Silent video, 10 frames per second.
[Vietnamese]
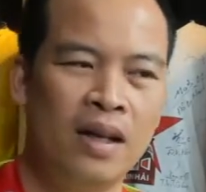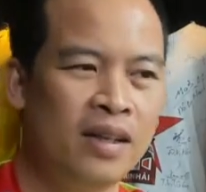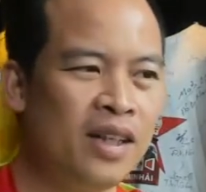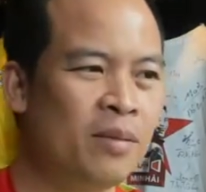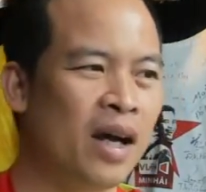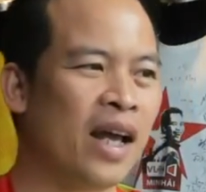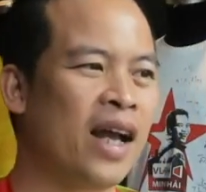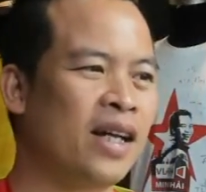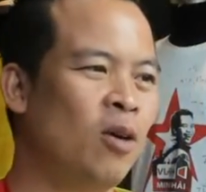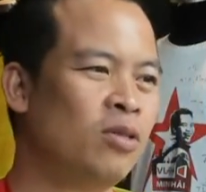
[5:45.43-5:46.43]
Nhưng mà cái
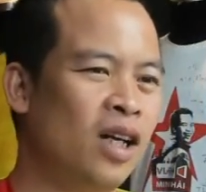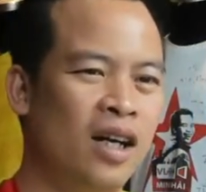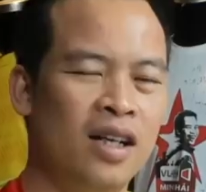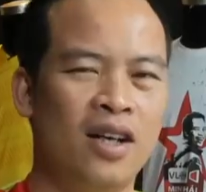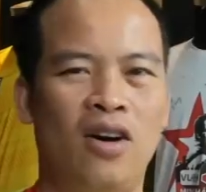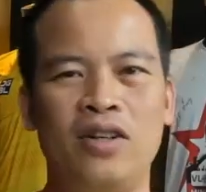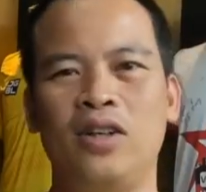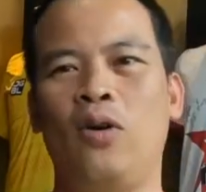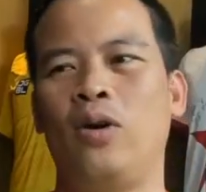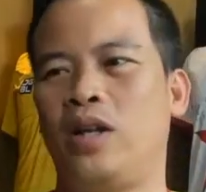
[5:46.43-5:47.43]
cách câu giờ thì có những
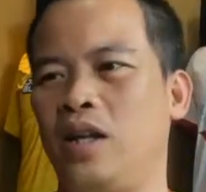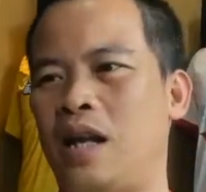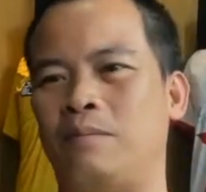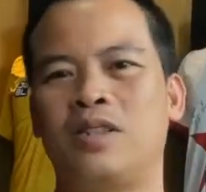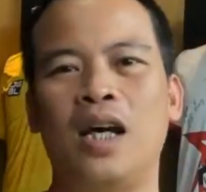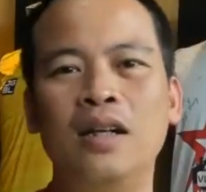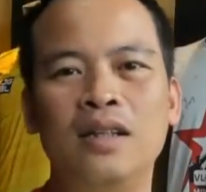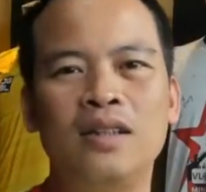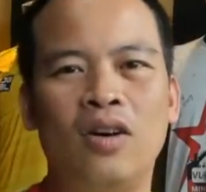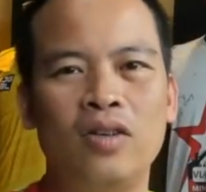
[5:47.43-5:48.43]
đội thì nằm
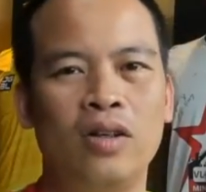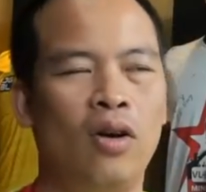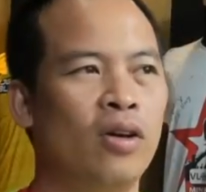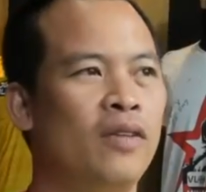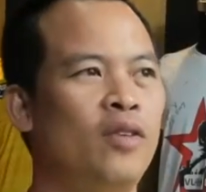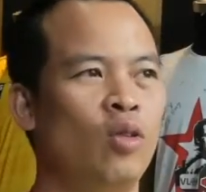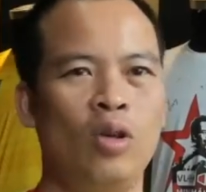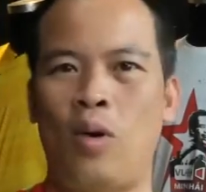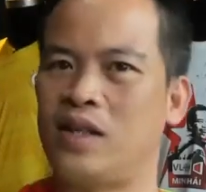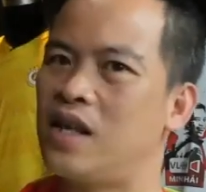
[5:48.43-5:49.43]
sân, có những đội thì ví dụ như
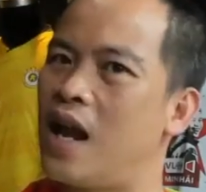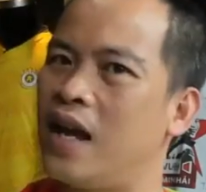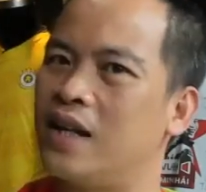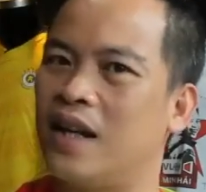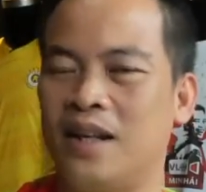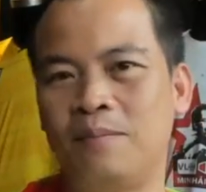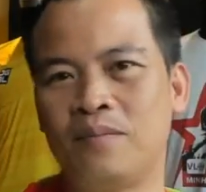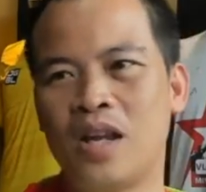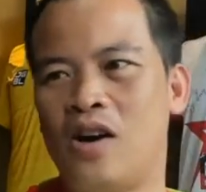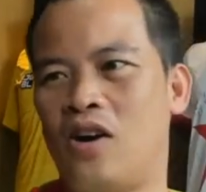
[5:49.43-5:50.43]
Hoài Gia Lai
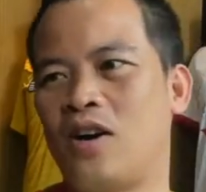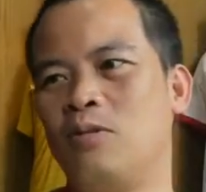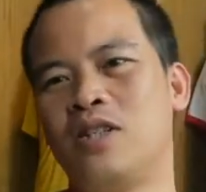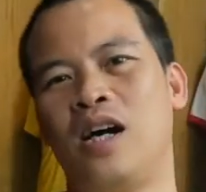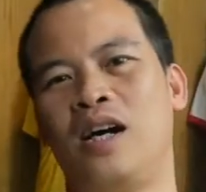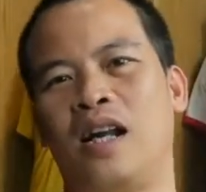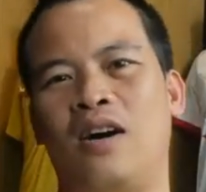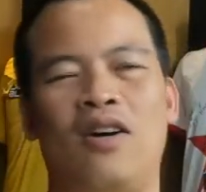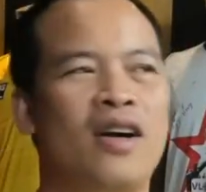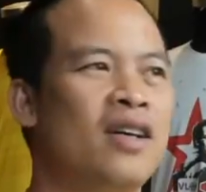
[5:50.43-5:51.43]
Họ câu giờ là
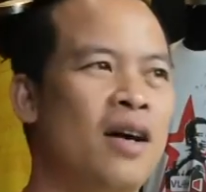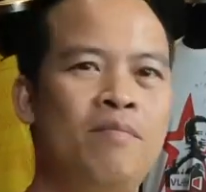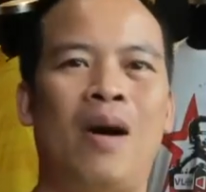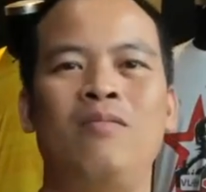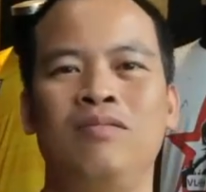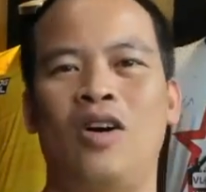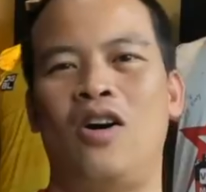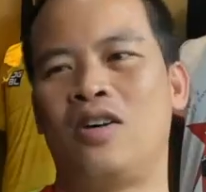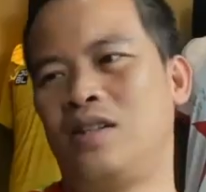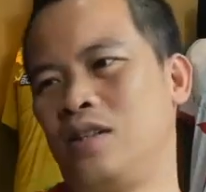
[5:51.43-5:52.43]
họ cầm bóng,
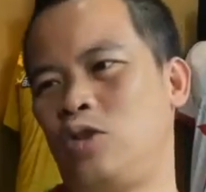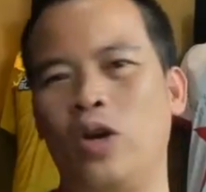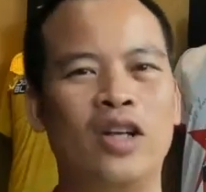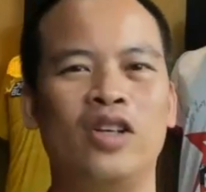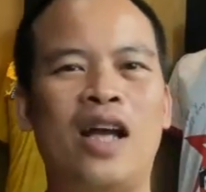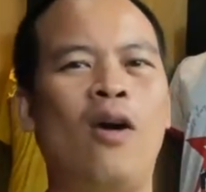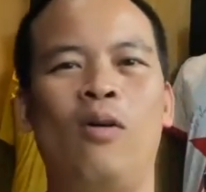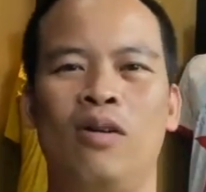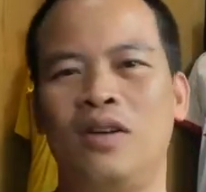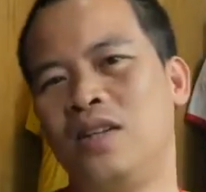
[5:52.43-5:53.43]
họ cứ truyền cho
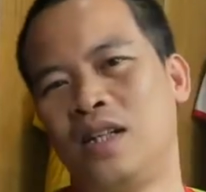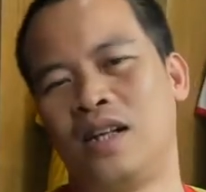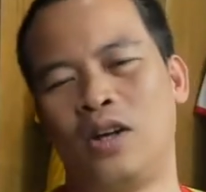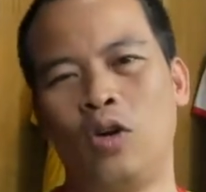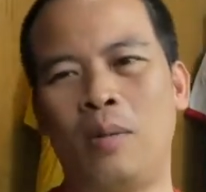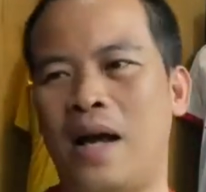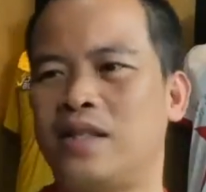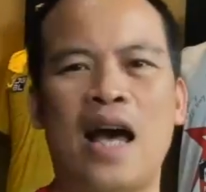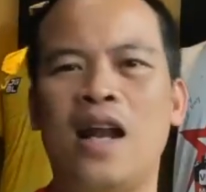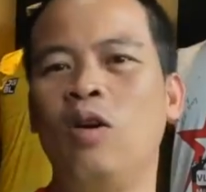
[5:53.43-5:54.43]
nhau là đội bạn
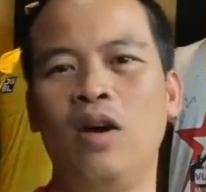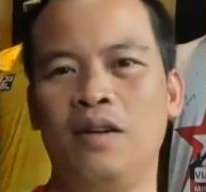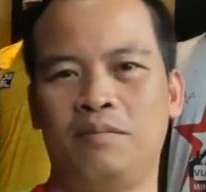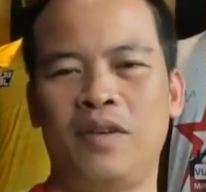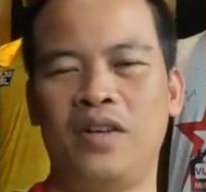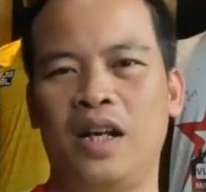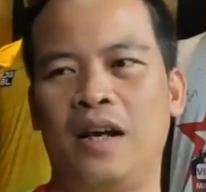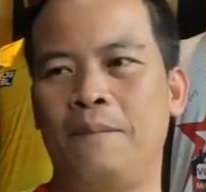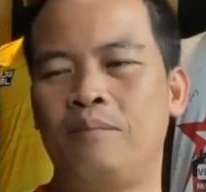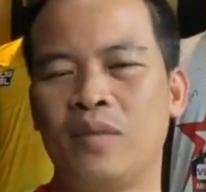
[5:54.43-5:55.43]
chán luôn bởi vì
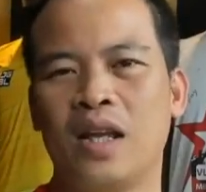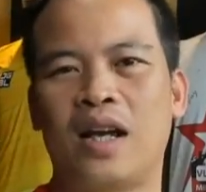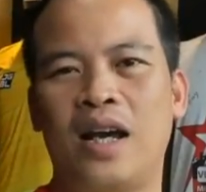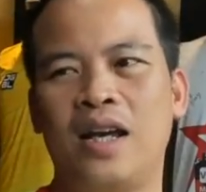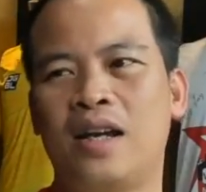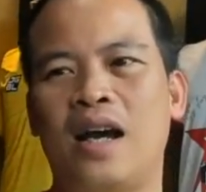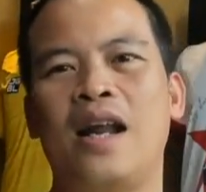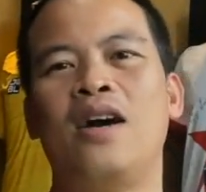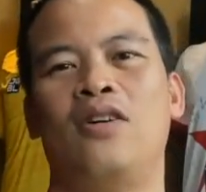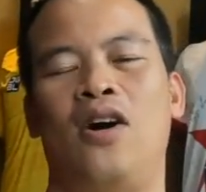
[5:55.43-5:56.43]
là cái khả
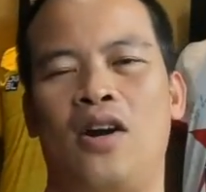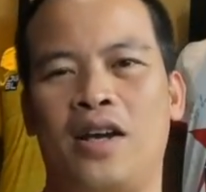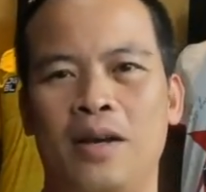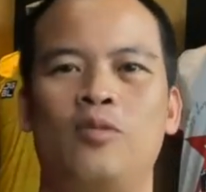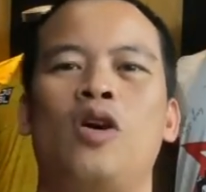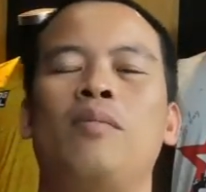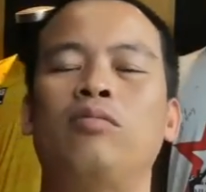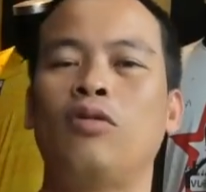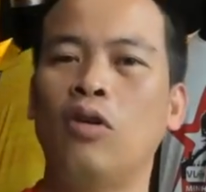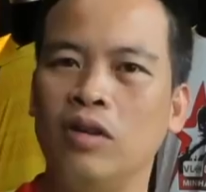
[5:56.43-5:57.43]
năng của họ là kiểm soát
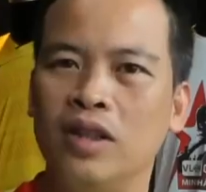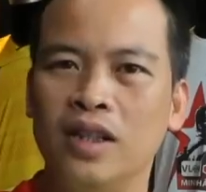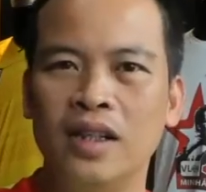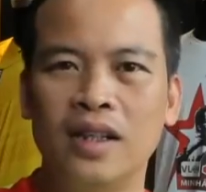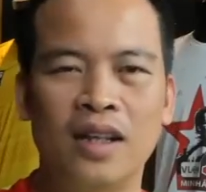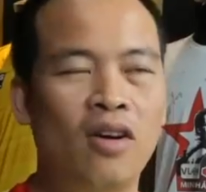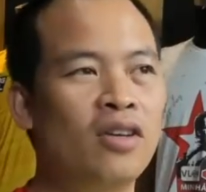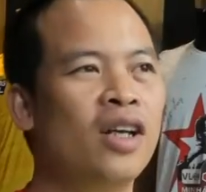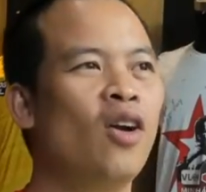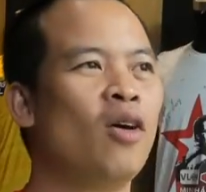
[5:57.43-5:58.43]
bóng tốt thế có
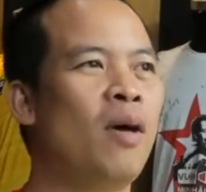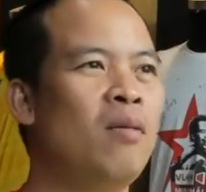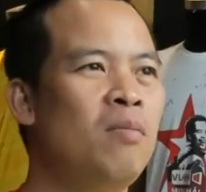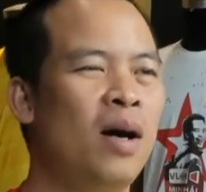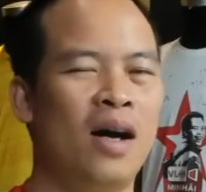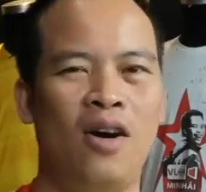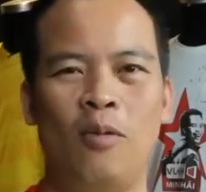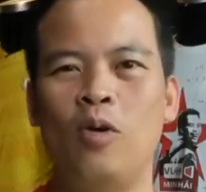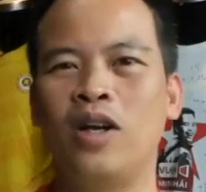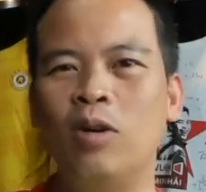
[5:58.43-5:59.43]
những đội bóng mà họ
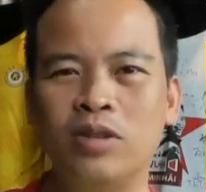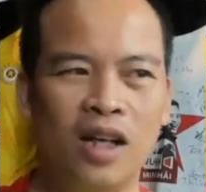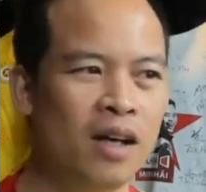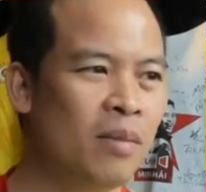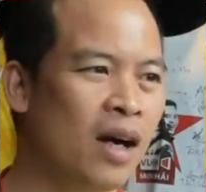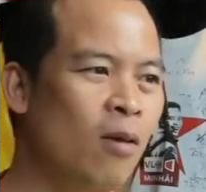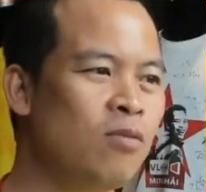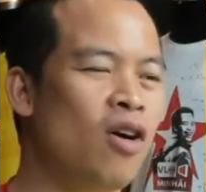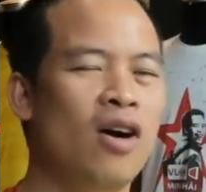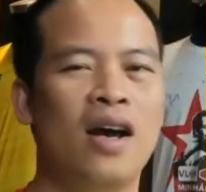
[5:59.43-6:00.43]
muốn câu giờ mà
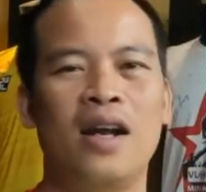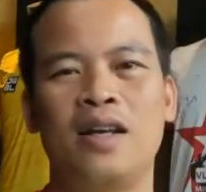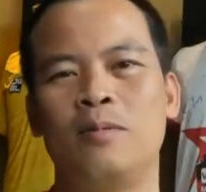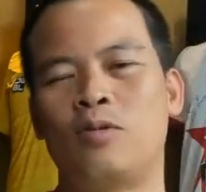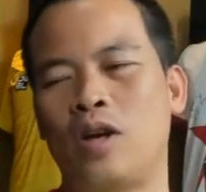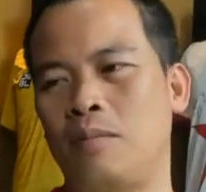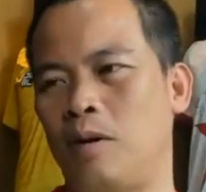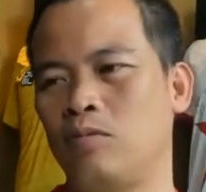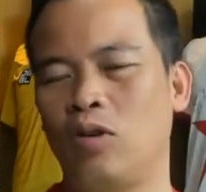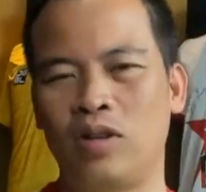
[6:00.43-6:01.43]
không có khả năng kiểm soát
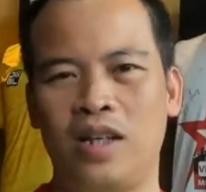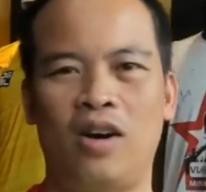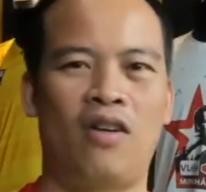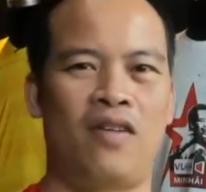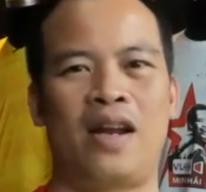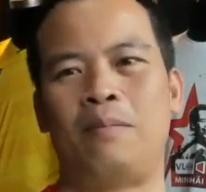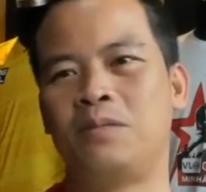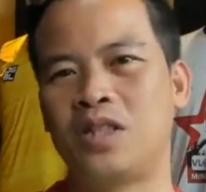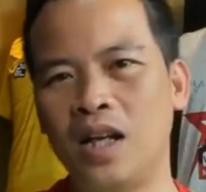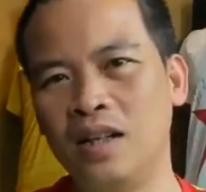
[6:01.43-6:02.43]
bóng tốt thì họ phải nằm
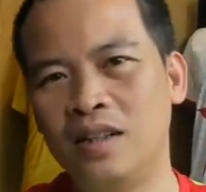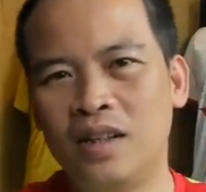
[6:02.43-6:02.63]
sân